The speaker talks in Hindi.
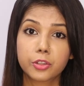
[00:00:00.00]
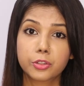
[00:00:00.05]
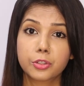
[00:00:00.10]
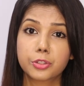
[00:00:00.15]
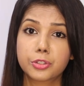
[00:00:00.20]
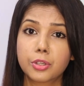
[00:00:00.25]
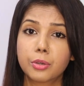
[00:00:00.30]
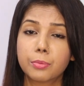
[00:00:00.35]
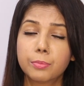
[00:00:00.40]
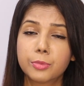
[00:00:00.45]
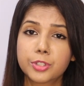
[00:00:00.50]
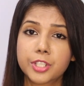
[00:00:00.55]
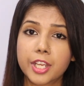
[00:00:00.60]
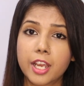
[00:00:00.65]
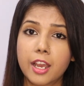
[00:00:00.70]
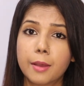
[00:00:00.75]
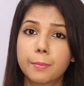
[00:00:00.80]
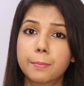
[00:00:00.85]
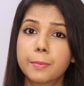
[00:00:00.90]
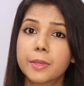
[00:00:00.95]
और दोस्तों मुझे
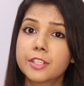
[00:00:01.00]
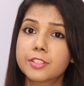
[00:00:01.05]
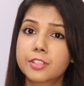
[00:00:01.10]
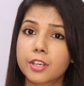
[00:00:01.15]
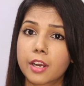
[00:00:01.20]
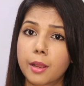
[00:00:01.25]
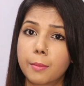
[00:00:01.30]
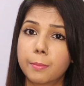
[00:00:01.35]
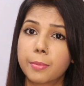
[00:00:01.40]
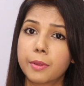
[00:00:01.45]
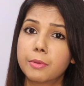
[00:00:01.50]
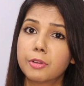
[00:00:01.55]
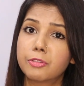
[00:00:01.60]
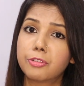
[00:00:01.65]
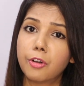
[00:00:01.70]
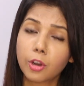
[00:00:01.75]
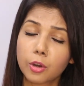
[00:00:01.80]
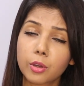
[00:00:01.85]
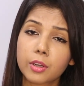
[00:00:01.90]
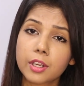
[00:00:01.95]
आप इंस्टाग्राम पे भी
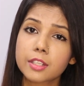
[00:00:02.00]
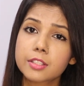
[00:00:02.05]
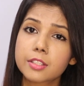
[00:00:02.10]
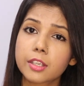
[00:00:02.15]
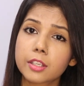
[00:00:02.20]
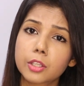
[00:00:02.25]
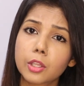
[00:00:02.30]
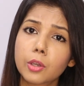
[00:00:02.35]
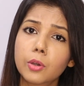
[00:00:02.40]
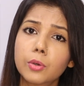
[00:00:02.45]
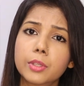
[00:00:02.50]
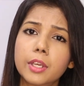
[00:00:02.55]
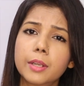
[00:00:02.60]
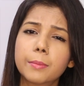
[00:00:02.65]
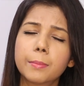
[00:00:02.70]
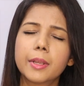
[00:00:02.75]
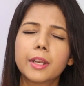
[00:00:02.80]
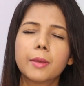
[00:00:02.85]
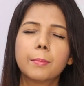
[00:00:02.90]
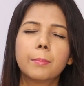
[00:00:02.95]
फॉलो कर सकते हो उधर
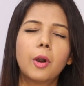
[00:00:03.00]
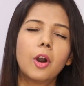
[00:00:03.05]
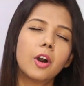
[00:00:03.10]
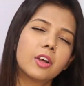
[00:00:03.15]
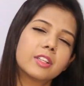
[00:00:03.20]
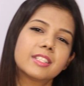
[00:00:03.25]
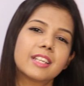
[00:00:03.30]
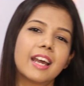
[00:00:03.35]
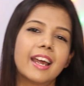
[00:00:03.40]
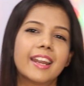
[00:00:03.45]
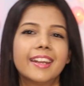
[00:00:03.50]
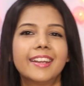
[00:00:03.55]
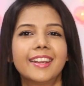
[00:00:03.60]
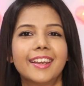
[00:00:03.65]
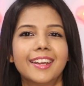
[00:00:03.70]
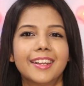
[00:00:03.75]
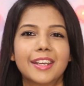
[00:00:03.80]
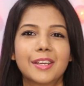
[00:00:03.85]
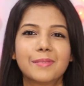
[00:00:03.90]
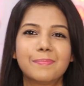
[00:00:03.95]
मेरे बहुत सारे
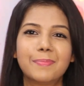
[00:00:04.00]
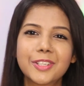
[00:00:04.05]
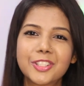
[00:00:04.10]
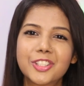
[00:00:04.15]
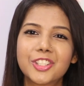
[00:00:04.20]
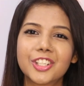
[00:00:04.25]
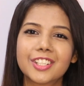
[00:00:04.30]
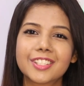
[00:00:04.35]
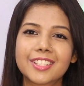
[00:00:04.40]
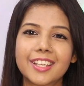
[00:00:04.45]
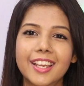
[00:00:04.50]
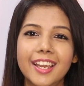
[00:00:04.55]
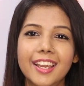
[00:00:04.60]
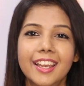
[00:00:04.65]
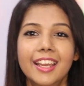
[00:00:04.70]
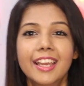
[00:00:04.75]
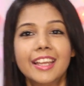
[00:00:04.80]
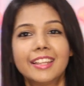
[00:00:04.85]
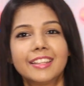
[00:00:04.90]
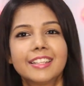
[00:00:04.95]
नए नए पिक्चर्स है
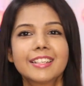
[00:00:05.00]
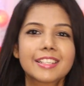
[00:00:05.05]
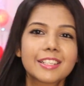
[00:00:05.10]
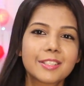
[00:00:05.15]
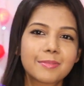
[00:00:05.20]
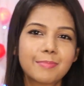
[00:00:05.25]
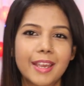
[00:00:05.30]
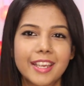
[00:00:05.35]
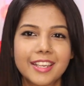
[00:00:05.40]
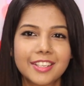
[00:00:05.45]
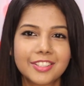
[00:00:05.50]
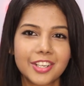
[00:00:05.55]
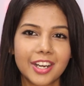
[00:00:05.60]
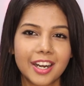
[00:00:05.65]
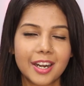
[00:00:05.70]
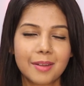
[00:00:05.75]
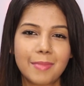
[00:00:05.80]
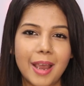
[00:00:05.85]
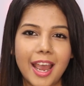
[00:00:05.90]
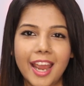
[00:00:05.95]
दिस इज़ माई
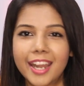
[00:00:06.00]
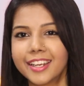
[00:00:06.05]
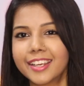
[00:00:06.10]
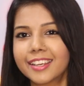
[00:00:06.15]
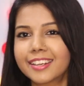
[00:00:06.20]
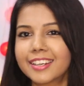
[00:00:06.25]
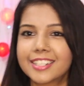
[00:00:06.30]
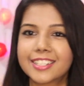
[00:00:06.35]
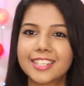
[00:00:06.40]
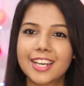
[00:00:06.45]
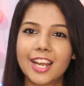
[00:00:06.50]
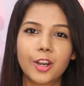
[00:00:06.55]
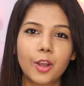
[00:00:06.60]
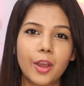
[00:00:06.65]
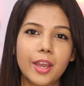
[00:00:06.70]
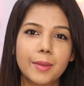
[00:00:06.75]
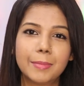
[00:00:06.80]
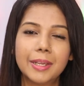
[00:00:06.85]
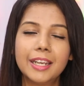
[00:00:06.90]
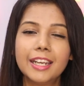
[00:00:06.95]
इंस्टाग्राम आई डी कृष्णा
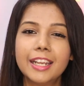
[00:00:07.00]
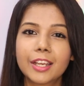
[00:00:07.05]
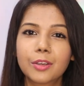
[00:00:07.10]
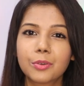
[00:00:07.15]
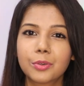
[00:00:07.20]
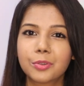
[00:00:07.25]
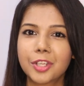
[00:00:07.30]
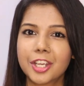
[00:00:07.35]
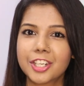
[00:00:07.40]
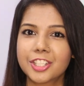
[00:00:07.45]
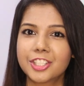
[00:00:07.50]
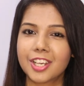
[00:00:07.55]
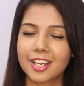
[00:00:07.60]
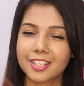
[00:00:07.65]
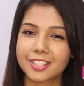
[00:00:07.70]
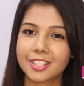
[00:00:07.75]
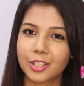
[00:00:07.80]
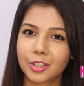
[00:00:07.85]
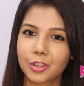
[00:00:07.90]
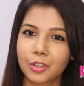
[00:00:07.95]
रॉय मल्लिक उधर
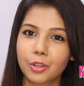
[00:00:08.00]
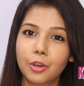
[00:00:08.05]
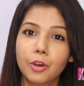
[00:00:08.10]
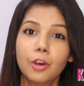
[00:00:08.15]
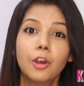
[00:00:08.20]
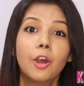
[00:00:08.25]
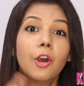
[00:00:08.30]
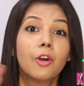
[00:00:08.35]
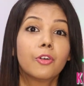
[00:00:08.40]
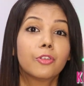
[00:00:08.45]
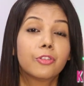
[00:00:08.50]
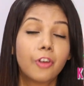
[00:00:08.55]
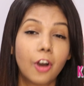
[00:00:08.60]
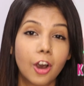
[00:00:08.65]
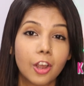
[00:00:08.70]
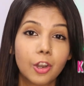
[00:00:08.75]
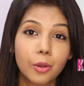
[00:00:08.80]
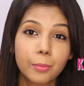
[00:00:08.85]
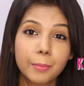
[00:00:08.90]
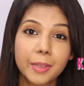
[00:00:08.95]
जा सकते हो
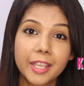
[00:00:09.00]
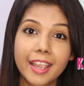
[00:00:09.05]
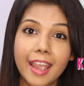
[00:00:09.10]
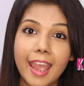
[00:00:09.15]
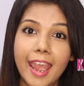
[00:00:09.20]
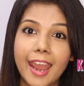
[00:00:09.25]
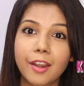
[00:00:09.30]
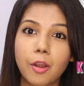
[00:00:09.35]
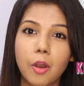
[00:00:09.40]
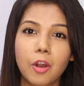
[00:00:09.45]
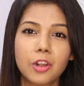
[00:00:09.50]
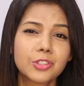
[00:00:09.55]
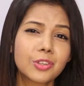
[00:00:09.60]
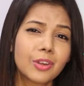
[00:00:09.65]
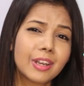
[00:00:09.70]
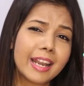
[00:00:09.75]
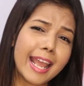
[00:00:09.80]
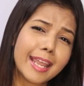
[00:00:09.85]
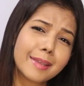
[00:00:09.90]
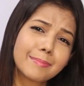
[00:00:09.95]
फॉलो मी एंड
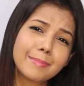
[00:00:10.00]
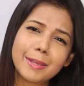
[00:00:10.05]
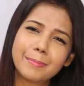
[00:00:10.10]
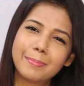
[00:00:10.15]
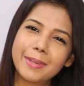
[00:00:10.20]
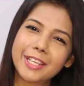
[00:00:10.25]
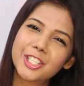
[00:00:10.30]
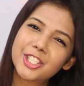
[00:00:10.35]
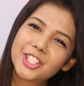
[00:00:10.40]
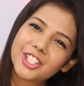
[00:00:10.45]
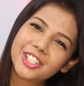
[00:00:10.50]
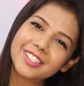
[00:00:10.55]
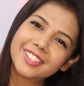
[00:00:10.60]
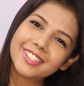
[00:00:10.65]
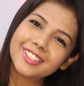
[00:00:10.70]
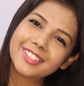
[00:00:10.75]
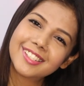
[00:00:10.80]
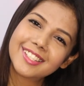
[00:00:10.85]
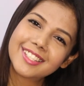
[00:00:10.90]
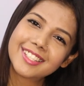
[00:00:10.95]
ऑल्सो लाइक माई
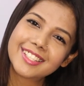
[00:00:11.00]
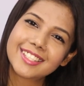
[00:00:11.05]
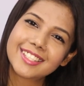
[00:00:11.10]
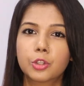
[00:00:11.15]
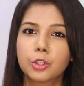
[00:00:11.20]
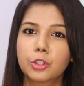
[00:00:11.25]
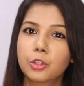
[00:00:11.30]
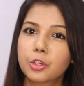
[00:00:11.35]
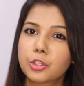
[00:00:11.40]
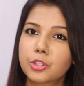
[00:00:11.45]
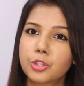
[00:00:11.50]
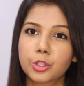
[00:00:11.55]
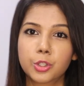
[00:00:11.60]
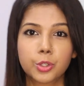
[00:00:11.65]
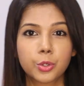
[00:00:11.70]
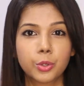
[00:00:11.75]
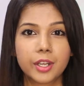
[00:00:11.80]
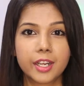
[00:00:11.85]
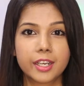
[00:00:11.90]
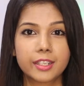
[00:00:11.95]
पिक्चर्स तो दोस्तों
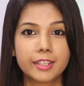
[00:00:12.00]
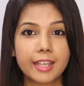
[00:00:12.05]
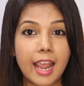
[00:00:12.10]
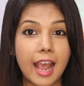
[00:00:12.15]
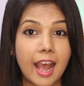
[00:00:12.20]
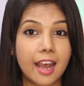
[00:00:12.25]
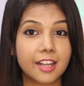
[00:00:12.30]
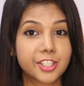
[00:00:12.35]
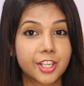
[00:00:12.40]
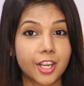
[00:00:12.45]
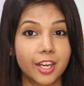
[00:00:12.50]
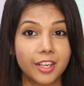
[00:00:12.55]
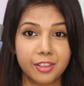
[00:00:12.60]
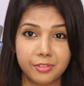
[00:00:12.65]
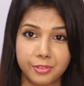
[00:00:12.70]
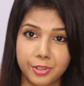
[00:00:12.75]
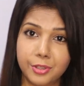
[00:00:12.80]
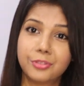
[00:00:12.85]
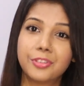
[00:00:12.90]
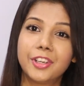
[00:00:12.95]
शुरू करते हैं आज का
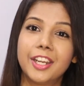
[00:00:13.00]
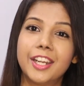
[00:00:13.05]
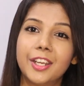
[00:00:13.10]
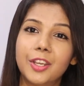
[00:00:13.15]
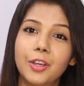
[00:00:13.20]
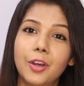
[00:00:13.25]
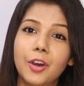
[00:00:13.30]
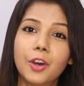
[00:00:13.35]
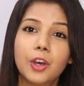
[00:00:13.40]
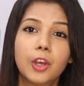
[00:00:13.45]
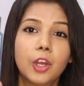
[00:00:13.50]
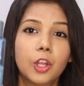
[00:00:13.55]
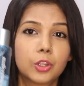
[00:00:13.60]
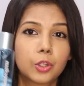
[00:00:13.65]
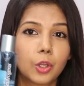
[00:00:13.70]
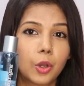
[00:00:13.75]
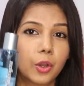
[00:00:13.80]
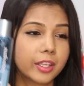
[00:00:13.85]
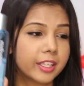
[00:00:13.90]
रिव्यू वीडियो तो